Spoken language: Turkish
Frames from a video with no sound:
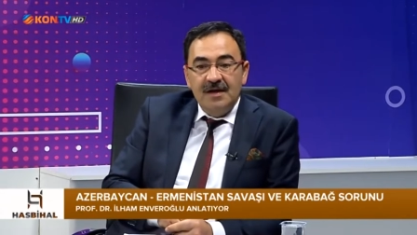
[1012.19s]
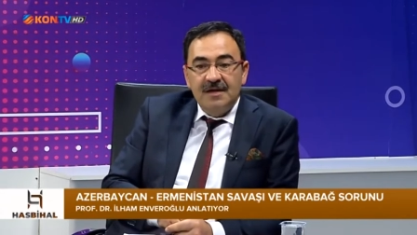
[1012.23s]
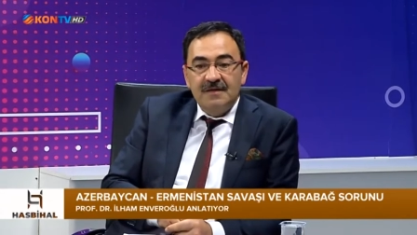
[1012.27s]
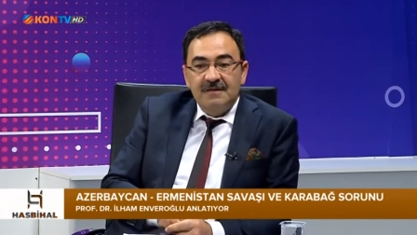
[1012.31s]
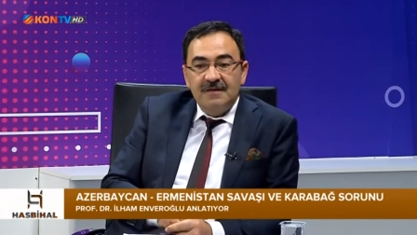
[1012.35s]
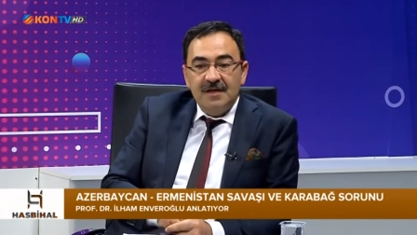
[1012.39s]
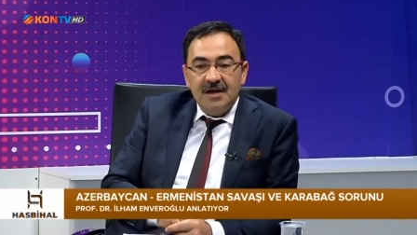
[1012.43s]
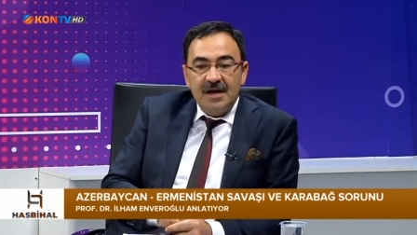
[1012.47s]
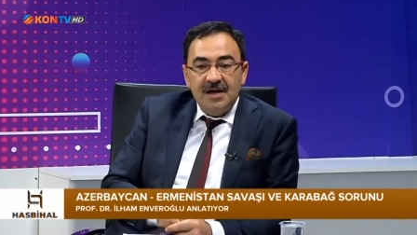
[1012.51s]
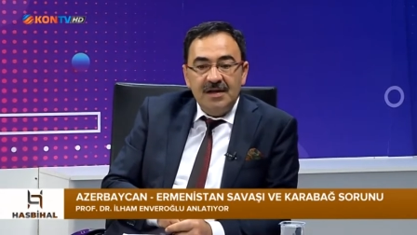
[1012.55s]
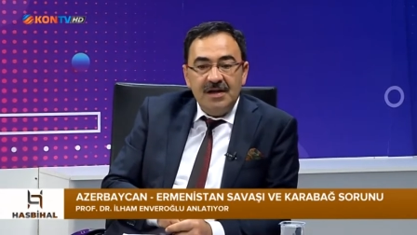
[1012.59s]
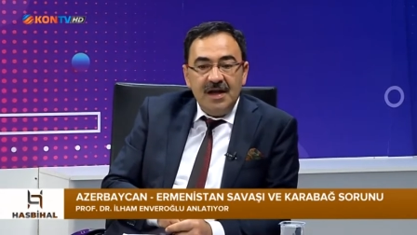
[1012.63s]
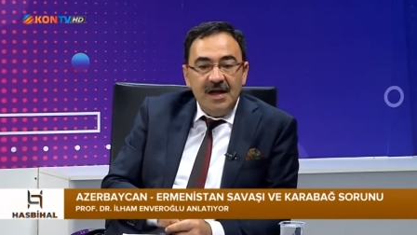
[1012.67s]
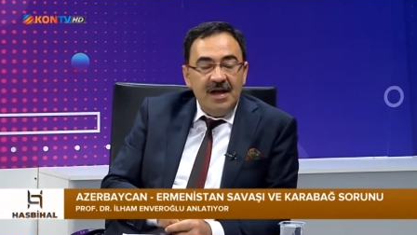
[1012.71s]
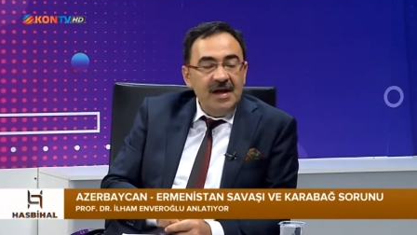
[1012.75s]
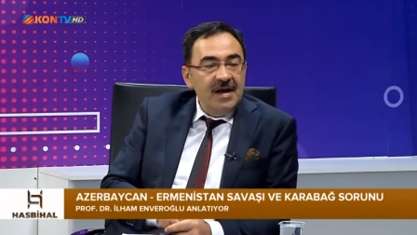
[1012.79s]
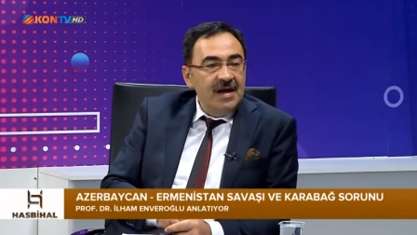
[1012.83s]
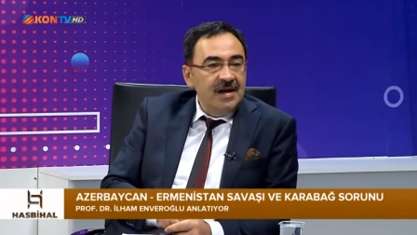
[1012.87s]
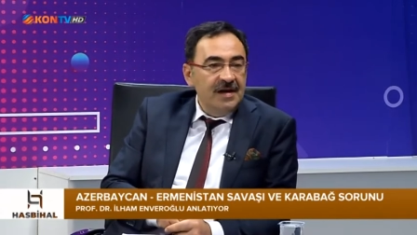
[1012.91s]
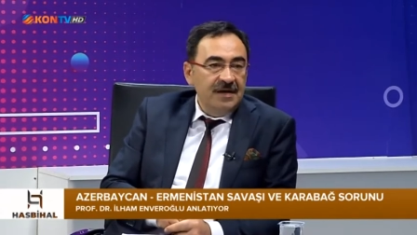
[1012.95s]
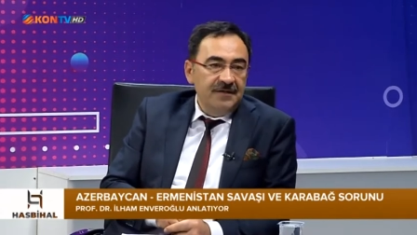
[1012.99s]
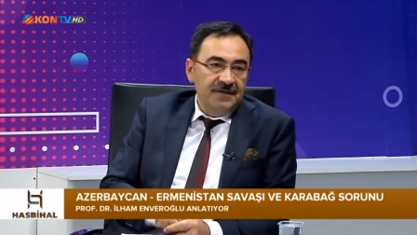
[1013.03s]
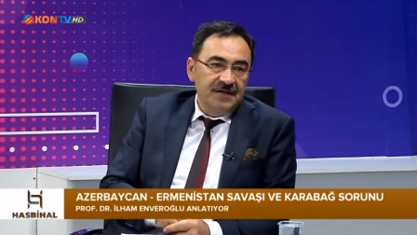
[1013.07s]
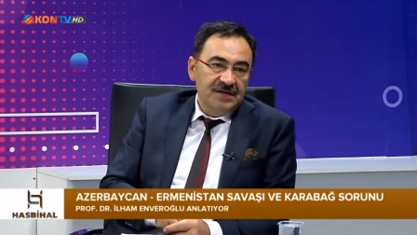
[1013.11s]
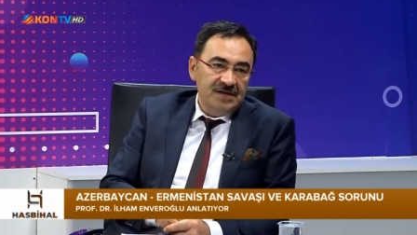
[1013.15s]
Fakat
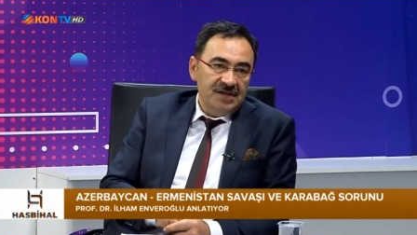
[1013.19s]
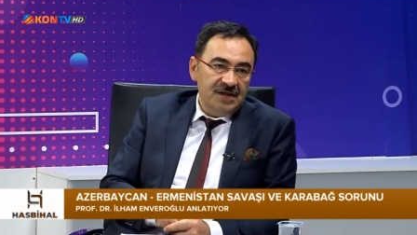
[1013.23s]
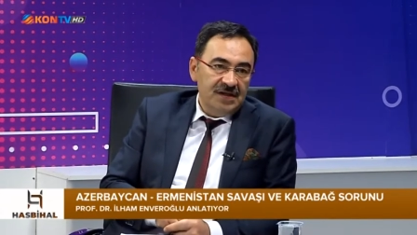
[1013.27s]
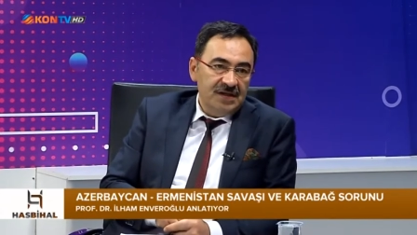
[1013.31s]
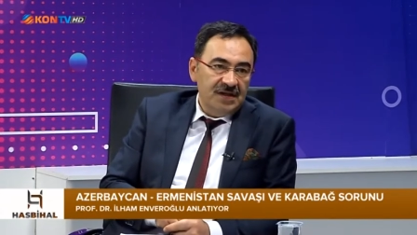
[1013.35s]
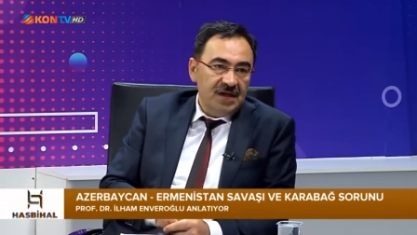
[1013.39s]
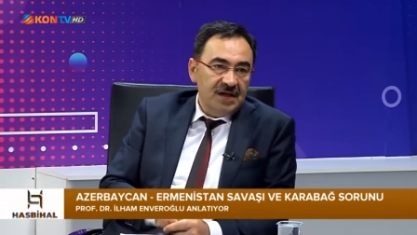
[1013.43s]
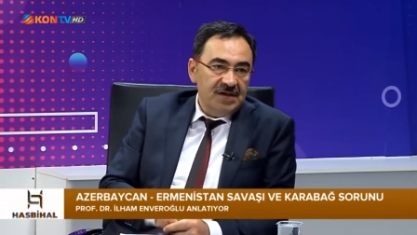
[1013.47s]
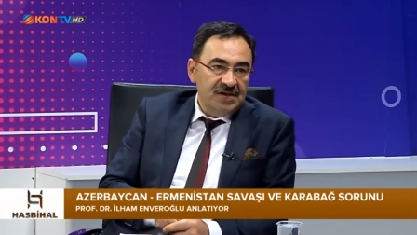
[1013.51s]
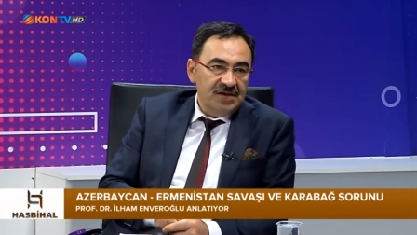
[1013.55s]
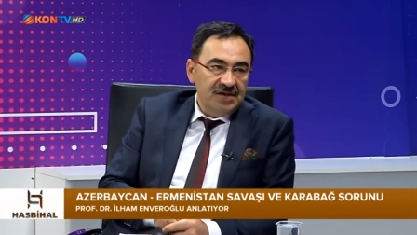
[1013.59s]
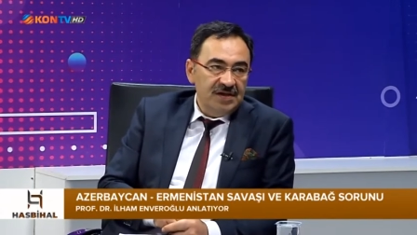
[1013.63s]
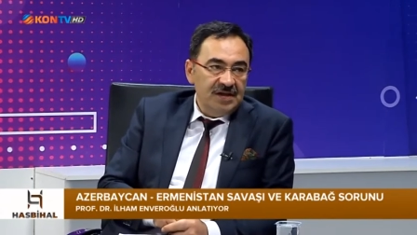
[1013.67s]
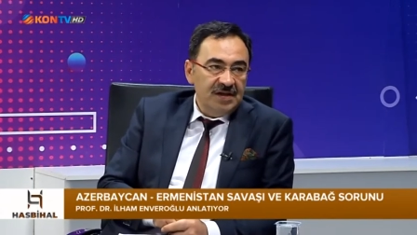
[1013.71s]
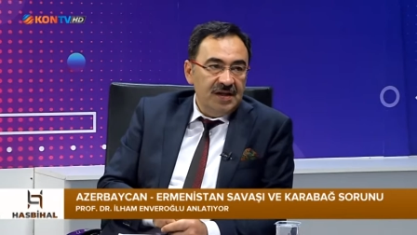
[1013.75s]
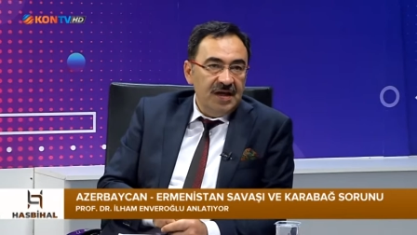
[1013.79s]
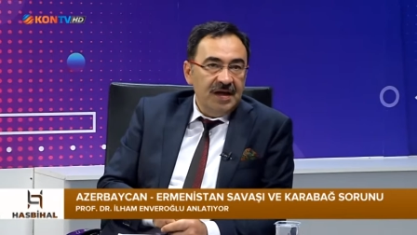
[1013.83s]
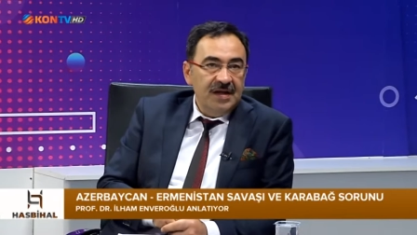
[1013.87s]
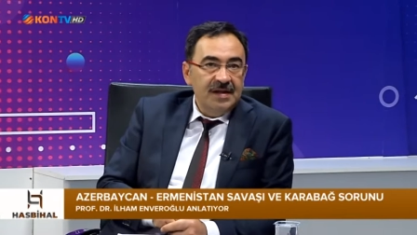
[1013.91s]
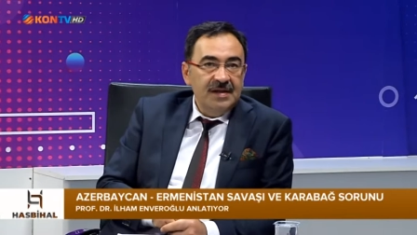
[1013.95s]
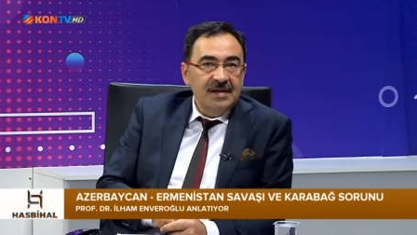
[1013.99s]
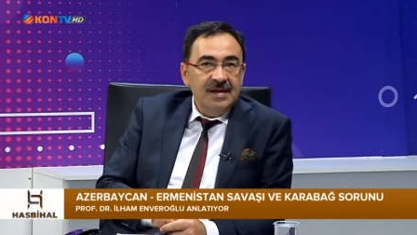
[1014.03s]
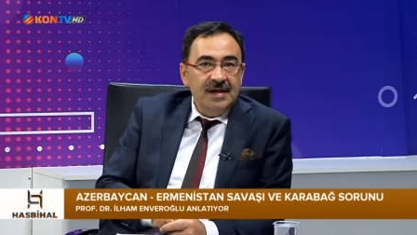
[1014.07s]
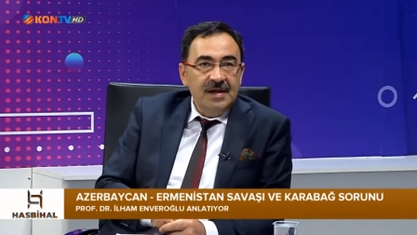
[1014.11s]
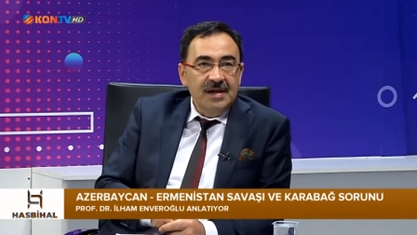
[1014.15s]
ellerine fırsat
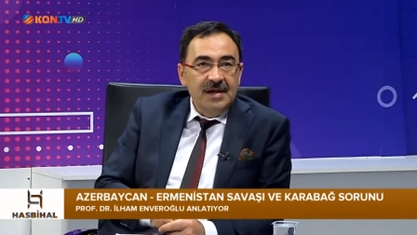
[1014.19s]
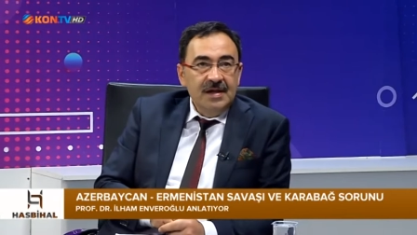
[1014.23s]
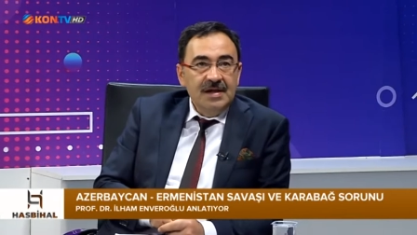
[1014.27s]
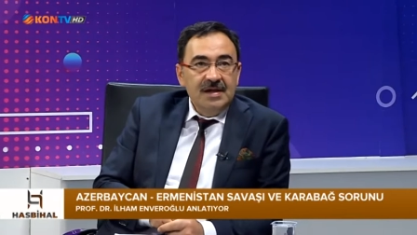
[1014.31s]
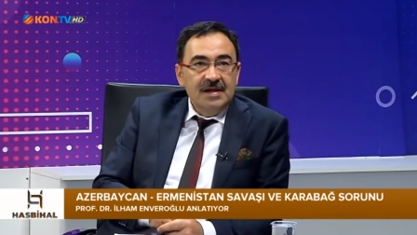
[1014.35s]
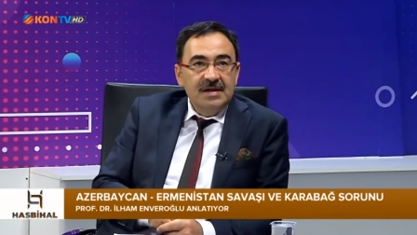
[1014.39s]
geçtiklerinde